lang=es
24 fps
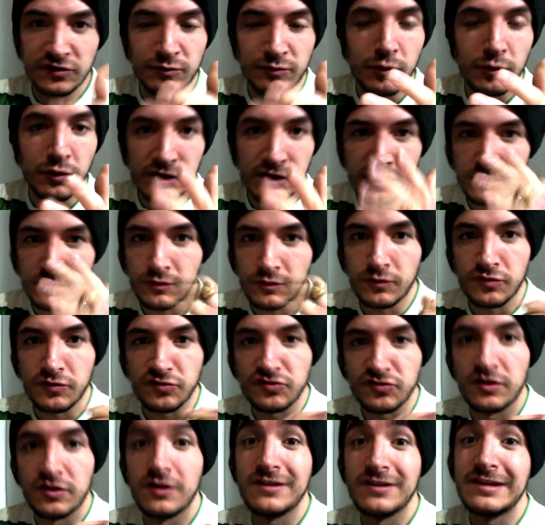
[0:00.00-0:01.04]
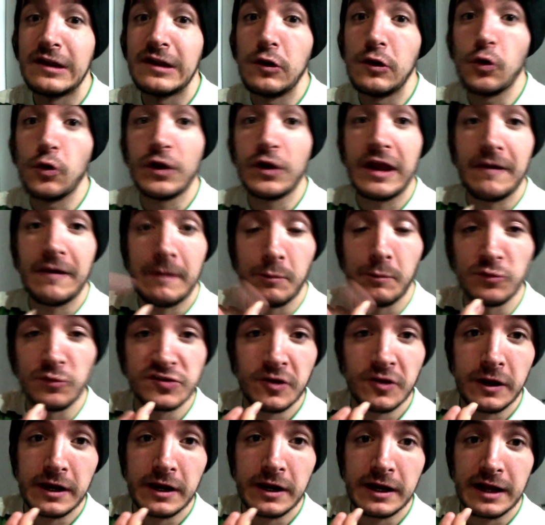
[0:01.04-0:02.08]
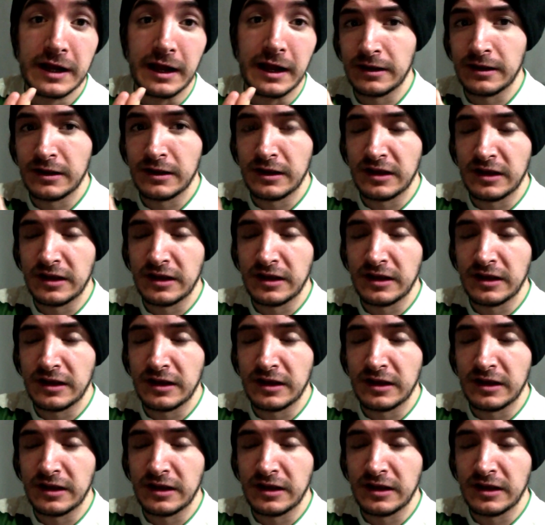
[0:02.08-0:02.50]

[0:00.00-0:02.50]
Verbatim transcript: bonitos de lo que vamos a ver acá.